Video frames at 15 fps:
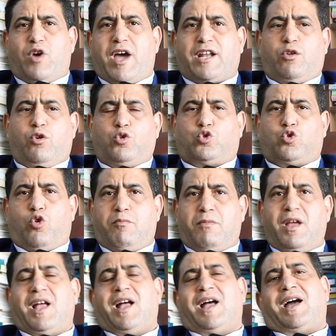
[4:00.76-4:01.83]
هذا الهجوم
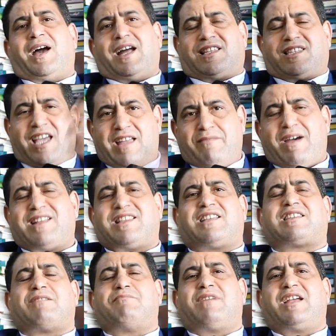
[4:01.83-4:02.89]
حتى إذا
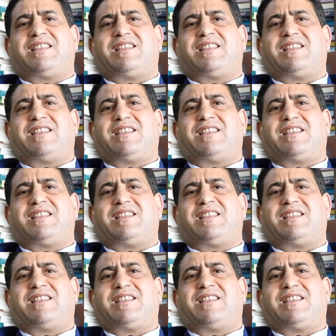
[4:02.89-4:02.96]
تم,